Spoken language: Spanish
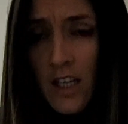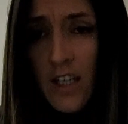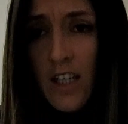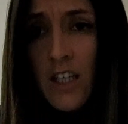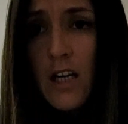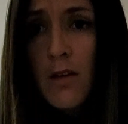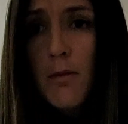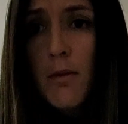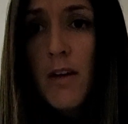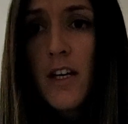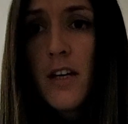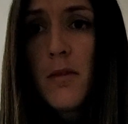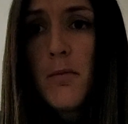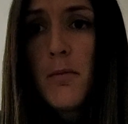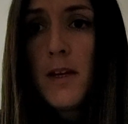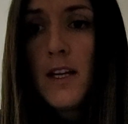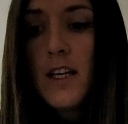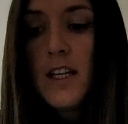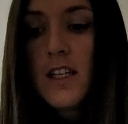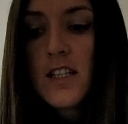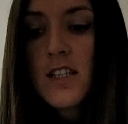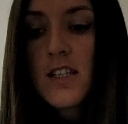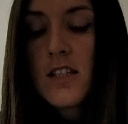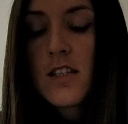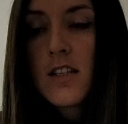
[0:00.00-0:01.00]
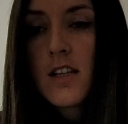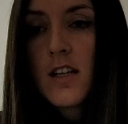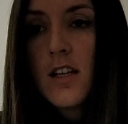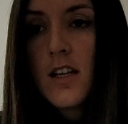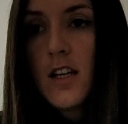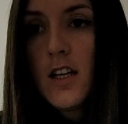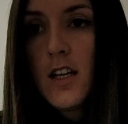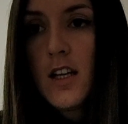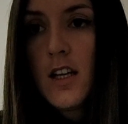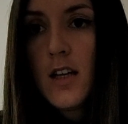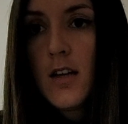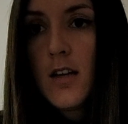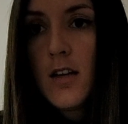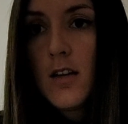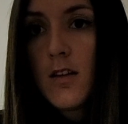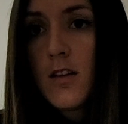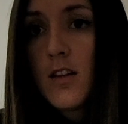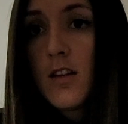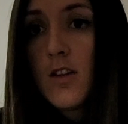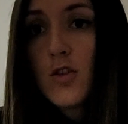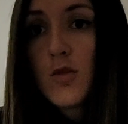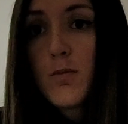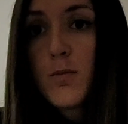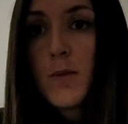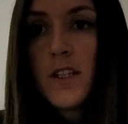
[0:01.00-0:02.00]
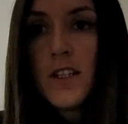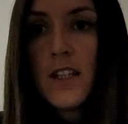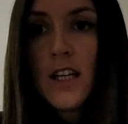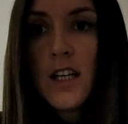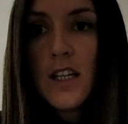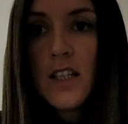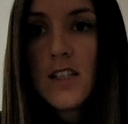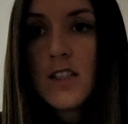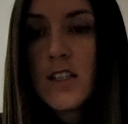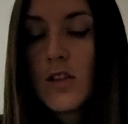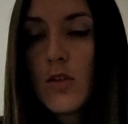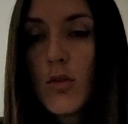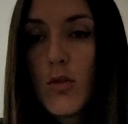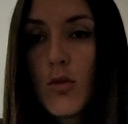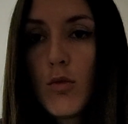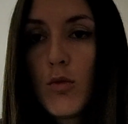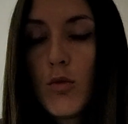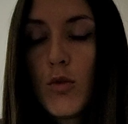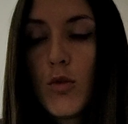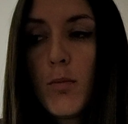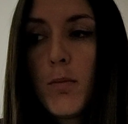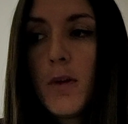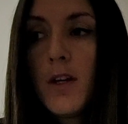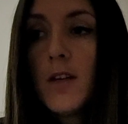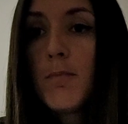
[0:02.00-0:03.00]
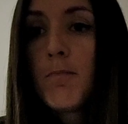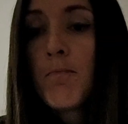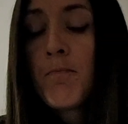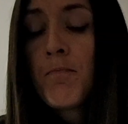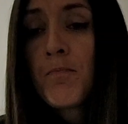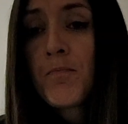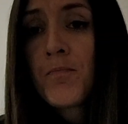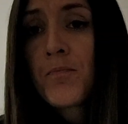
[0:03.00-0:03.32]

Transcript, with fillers: recabar emails eh, de hospitales de toda Europa